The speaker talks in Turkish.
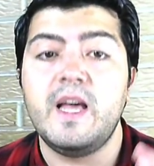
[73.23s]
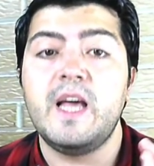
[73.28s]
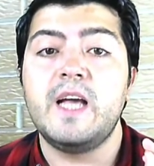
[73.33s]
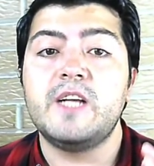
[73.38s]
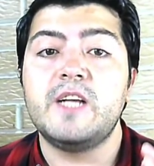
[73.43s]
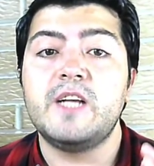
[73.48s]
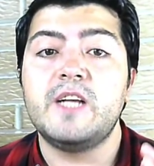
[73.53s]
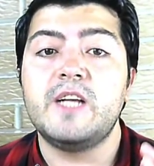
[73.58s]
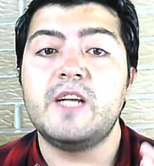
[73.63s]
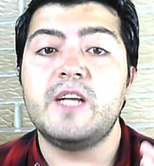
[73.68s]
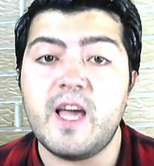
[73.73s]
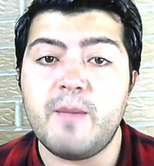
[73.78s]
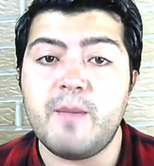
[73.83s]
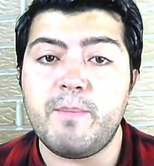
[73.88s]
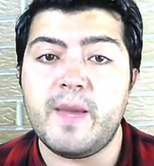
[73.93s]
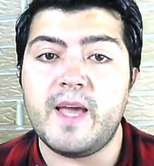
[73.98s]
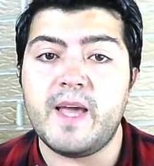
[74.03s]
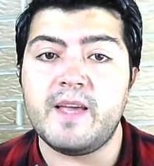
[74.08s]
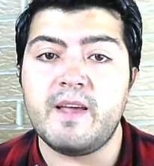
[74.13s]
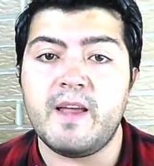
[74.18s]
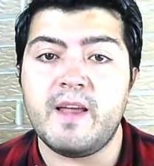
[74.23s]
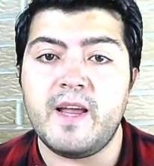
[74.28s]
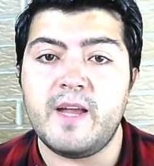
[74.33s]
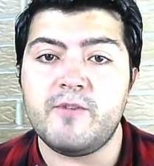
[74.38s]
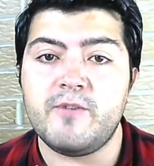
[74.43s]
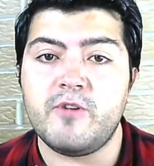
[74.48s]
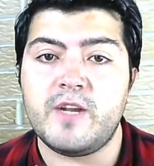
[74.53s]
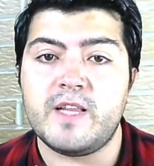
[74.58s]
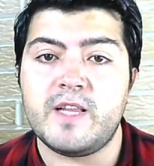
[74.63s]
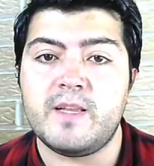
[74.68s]
CHP yerel
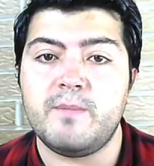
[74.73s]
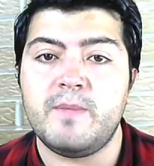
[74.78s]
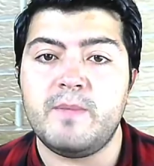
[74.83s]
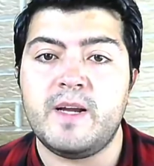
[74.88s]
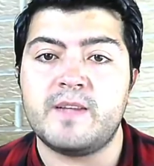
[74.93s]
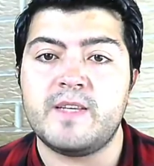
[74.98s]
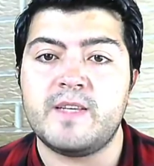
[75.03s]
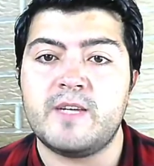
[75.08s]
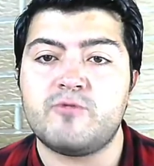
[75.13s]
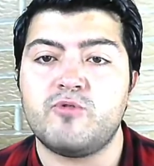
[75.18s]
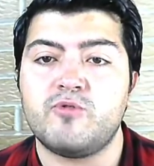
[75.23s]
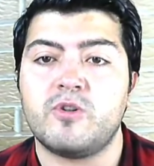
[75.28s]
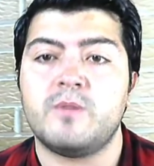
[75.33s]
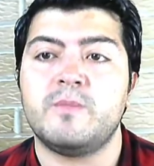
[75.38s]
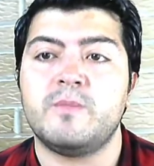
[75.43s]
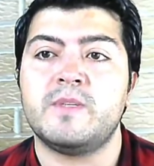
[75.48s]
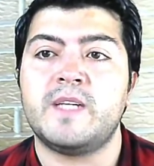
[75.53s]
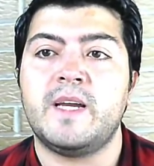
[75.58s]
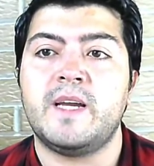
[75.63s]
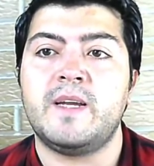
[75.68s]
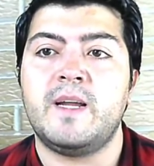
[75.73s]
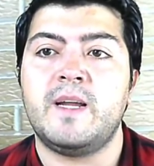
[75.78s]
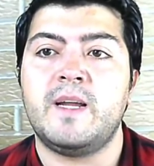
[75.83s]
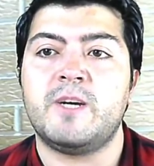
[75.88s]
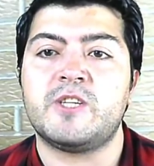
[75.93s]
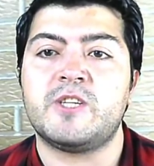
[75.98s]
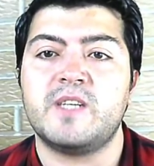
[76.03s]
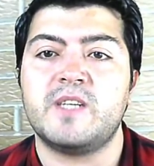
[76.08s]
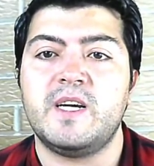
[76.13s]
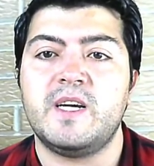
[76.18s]
yönetimlerden sorumlu Genel
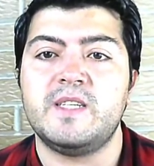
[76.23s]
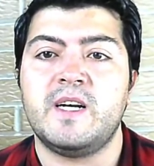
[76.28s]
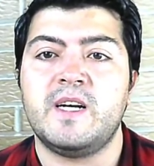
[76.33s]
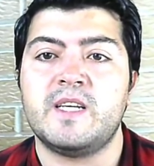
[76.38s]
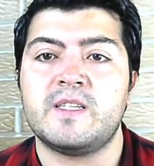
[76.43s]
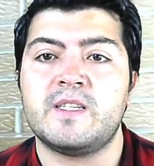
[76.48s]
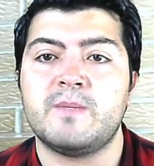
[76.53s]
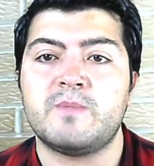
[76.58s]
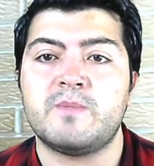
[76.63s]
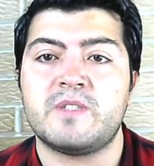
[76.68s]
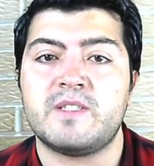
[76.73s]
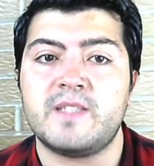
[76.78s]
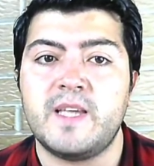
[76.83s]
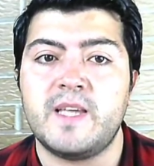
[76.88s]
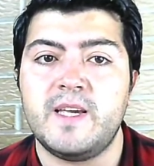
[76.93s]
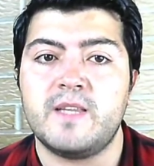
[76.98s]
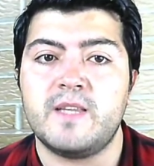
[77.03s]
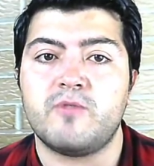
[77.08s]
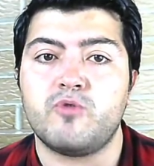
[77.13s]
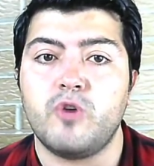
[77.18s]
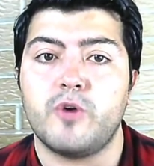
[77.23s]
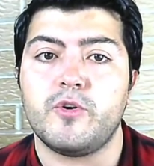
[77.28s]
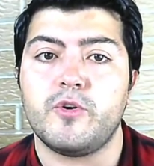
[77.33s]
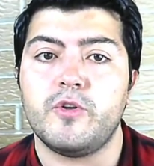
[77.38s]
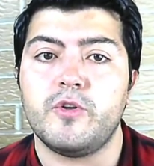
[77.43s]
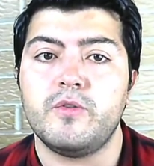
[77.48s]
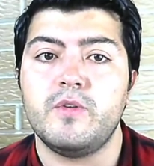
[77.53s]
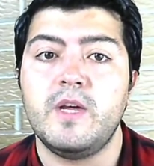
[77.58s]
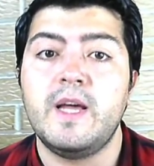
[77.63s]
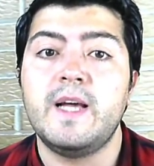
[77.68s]
Başkan Yardımcısı Seyit Torun,
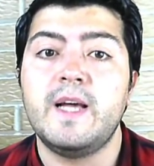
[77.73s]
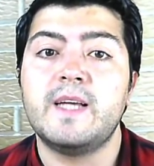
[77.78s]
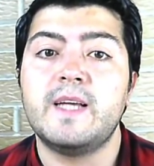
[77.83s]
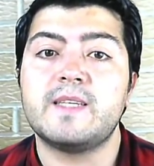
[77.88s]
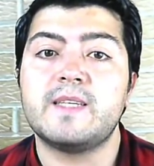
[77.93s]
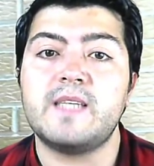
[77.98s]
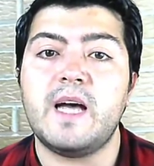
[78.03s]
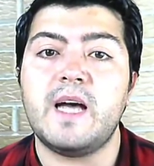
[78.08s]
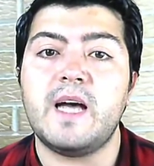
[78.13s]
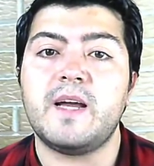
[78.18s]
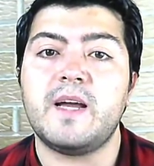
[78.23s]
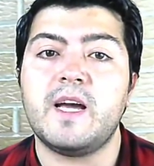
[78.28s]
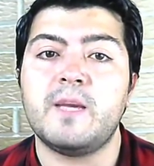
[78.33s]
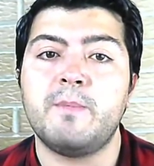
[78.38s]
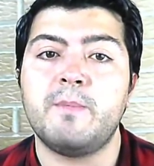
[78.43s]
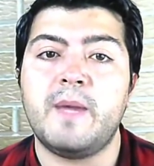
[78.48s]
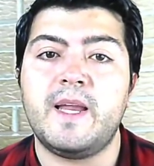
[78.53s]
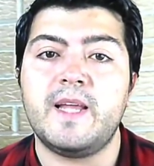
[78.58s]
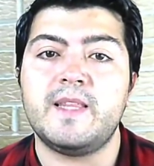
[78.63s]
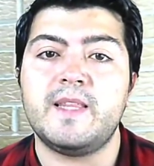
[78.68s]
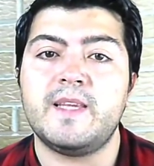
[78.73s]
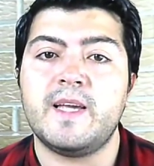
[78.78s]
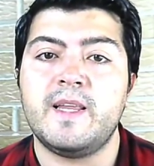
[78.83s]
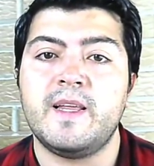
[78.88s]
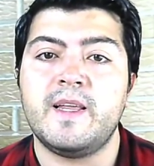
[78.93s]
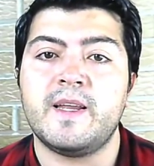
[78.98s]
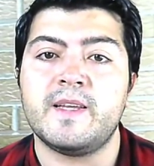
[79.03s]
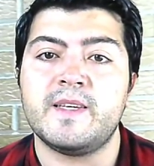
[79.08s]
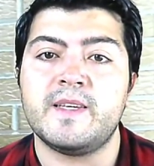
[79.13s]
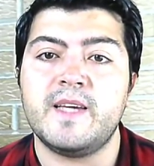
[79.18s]
saray
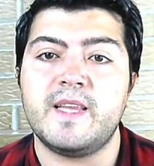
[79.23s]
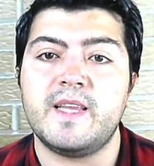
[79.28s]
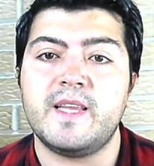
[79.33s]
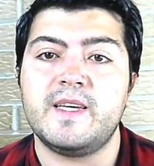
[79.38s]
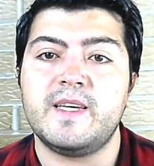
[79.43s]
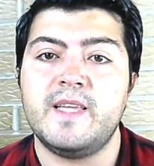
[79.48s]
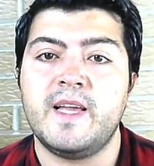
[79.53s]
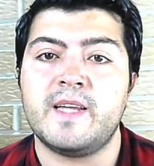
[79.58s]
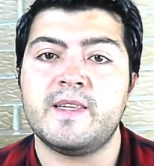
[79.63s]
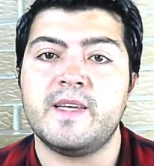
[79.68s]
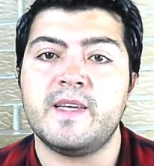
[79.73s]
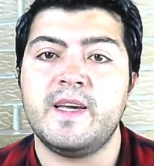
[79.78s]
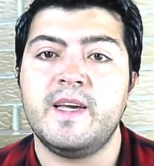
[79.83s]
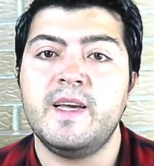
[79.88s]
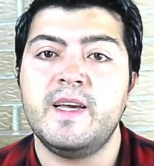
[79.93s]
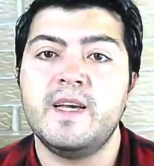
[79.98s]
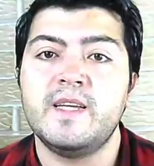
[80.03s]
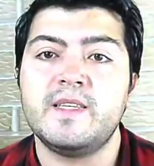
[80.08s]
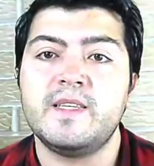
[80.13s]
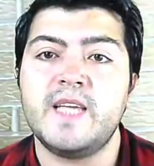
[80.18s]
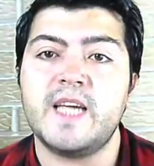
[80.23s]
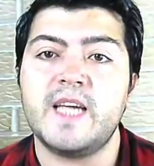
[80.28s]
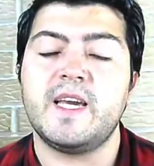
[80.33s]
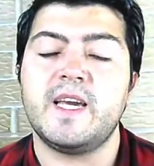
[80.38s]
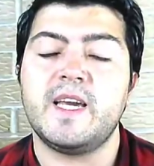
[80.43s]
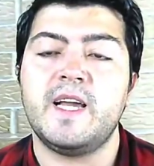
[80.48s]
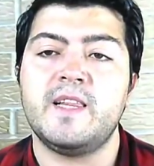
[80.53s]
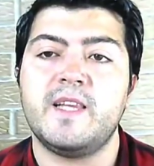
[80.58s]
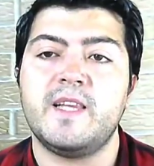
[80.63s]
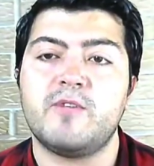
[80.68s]
belediyelerin yetkilerini tek
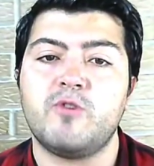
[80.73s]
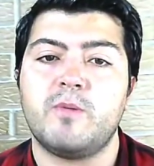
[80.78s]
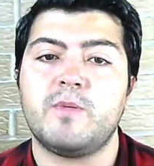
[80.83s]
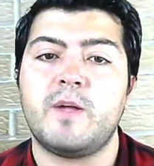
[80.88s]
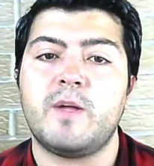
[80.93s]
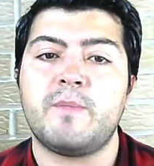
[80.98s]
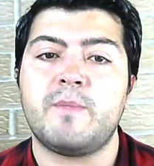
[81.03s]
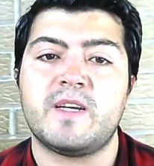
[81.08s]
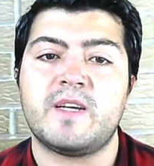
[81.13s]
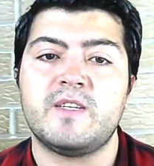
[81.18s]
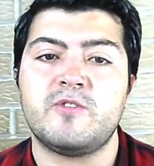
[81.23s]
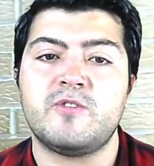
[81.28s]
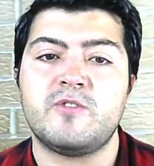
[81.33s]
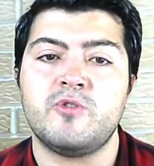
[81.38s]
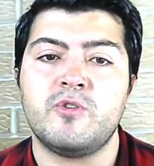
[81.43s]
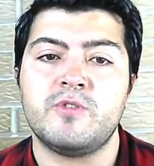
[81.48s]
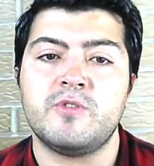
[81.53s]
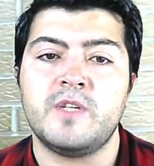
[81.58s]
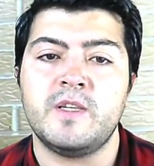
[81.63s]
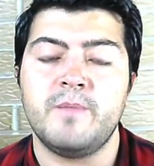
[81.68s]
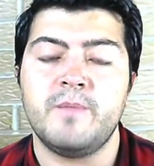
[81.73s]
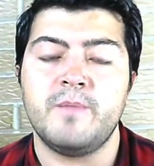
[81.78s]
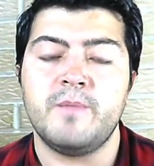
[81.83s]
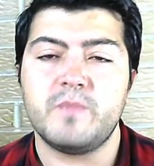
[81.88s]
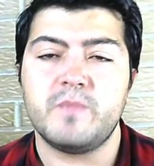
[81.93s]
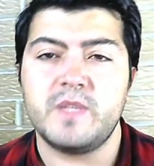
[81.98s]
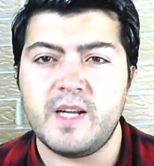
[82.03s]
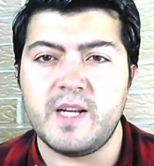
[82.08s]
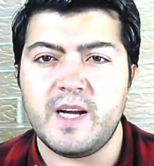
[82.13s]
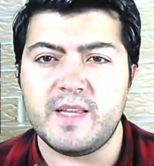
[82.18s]
elde toplamak istiyor dedi.
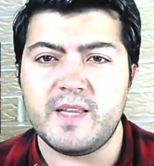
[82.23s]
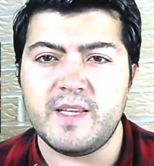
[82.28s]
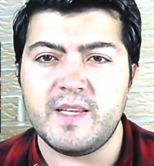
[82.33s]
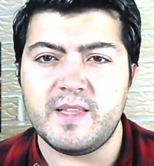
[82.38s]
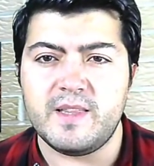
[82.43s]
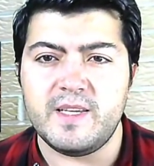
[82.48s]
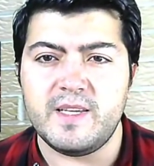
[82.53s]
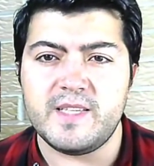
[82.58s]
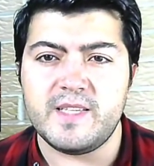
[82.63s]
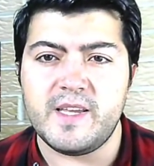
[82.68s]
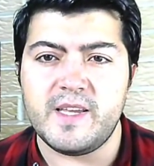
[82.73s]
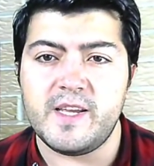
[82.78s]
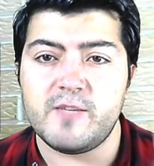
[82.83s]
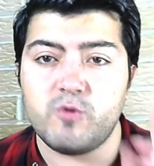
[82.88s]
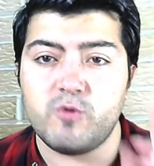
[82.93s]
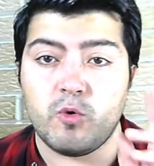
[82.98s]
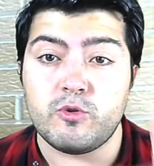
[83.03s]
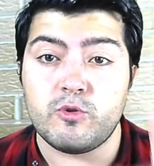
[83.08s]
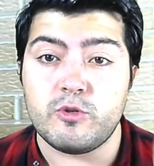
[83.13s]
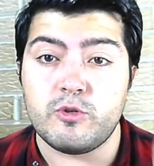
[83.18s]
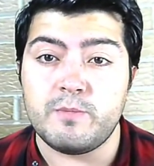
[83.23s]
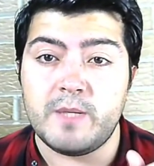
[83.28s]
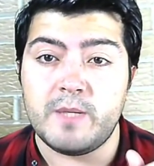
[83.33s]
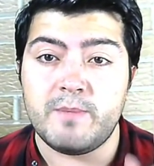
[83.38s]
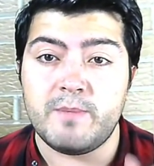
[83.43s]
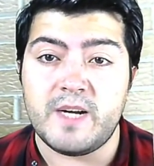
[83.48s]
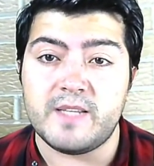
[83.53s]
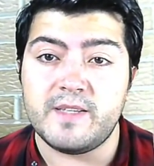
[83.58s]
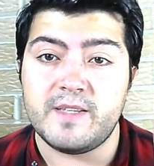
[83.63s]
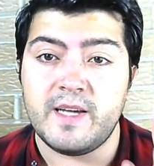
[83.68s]
Dikkat ettiyseniz 31
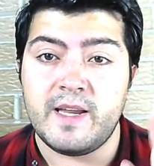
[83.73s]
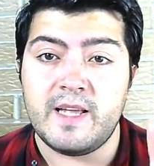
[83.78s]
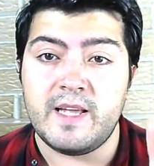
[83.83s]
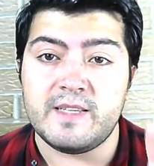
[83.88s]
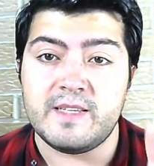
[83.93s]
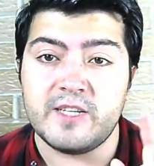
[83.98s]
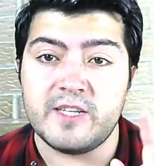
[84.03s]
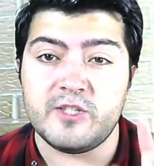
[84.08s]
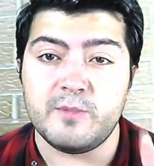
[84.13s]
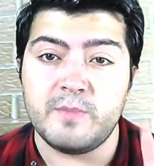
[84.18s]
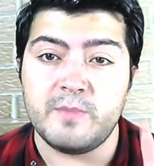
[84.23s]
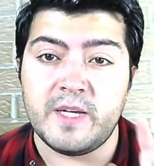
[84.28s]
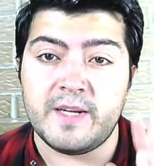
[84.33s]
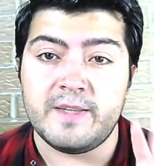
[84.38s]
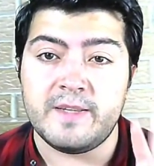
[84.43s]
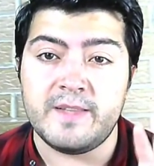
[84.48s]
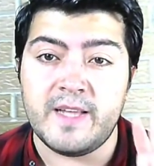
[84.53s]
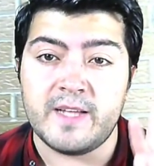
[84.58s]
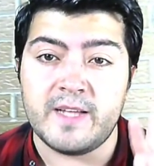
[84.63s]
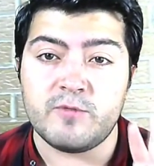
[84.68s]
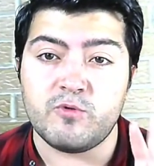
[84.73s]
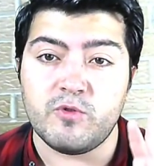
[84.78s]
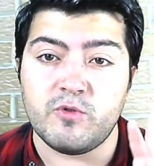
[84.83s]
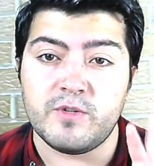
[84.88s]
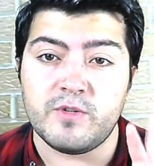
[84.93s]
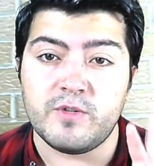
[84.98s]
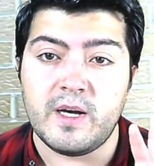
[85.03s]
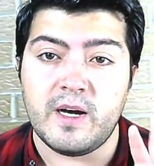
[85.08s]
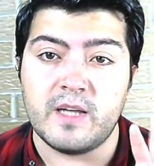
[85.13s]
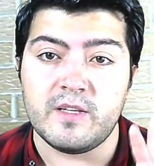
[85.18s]
Mart yerel seçimlerinden
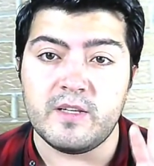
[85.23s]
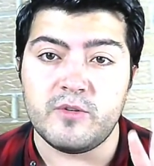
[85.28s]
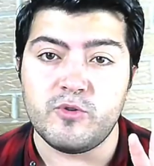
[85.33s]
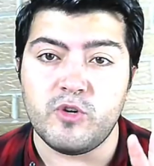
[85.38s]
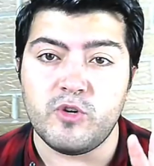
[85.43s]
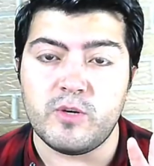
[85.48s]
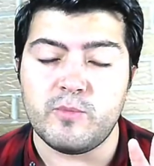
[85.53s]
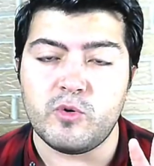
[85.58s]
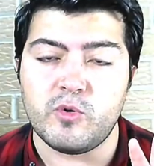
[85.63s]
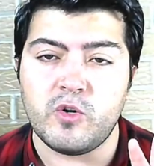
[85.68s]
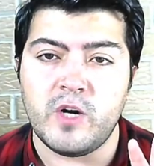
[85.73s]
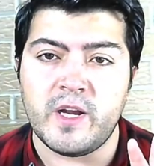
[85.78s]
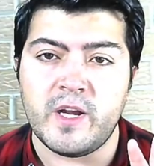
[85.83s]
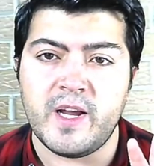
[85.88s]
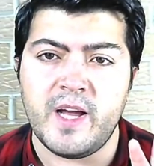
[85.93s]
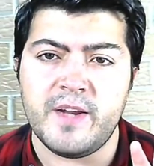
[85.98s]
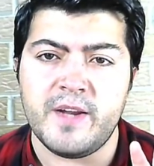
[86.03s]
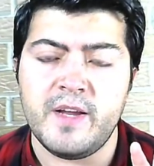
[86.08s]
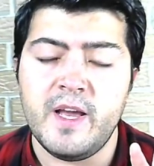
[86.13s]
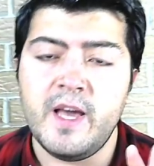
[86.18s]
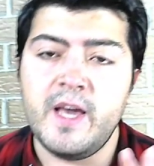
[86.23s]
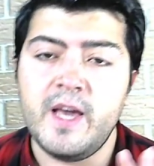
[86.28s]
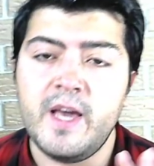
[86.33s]
sonra alınıyor bu karar.